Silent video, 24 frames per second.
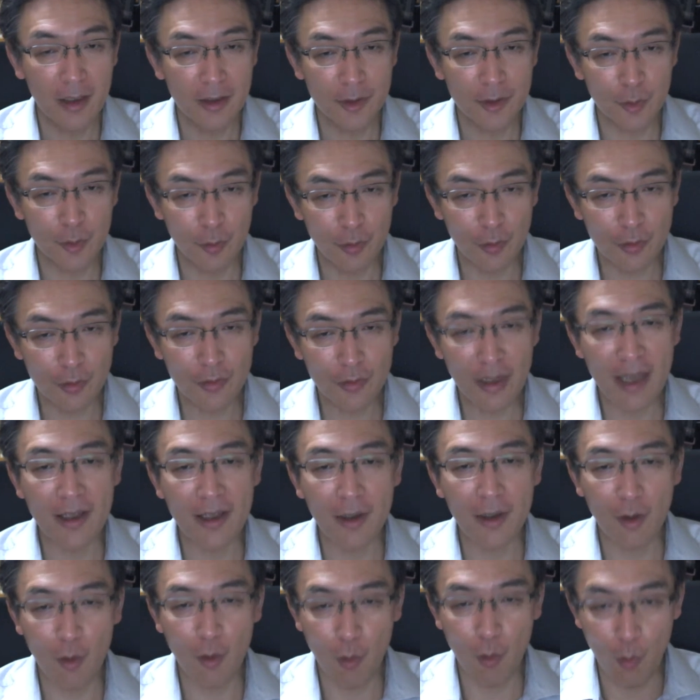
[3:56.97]
そのくら
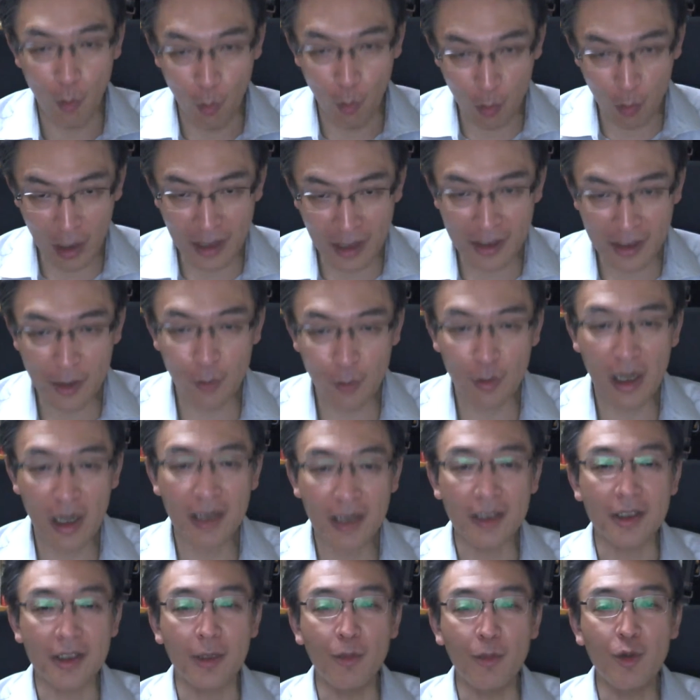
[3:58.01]
いお金をか
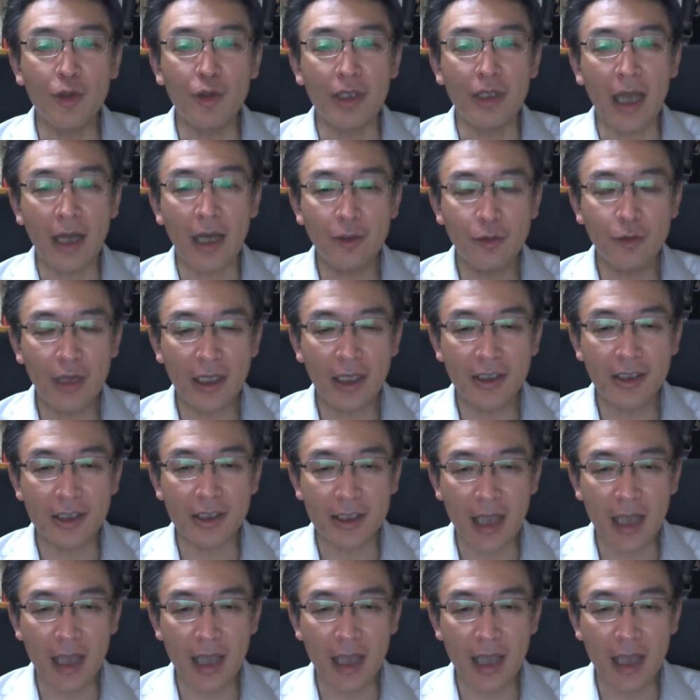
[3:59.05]
けてもやる価値